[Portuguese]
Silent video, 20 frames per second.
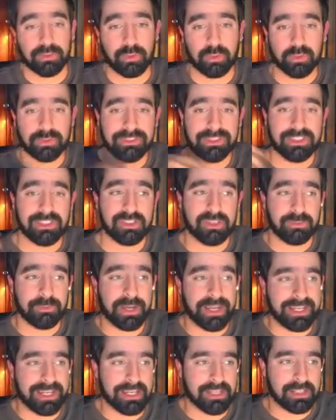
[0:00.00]
todos estes
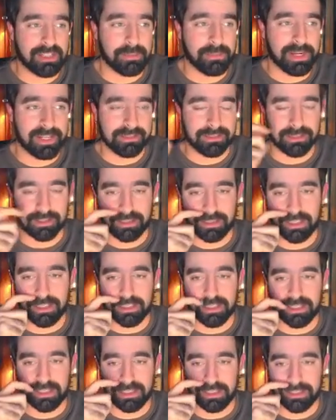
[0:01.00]
painéis que aparecem
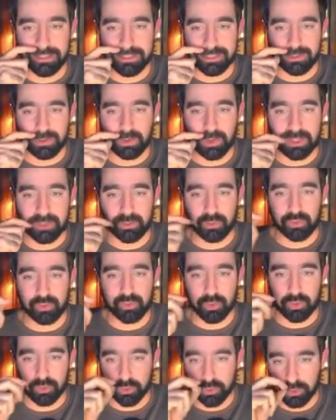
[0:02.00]
aqui uh, durante o
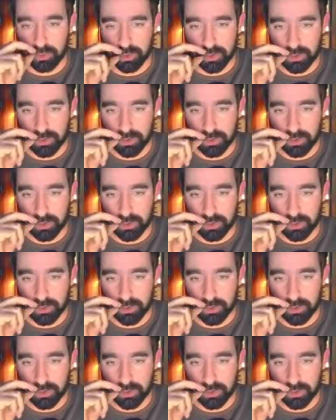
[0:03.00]
jogo,